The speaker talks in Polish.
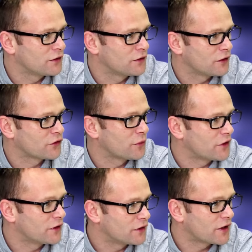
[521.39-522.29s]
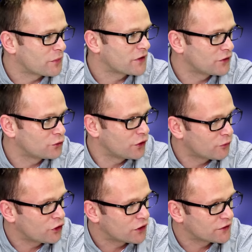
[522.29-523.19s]
e, osoby reprezentują
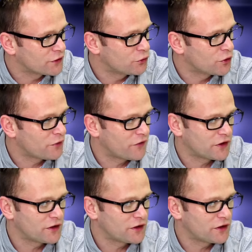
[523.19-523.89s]
konkretne ugrupowanie,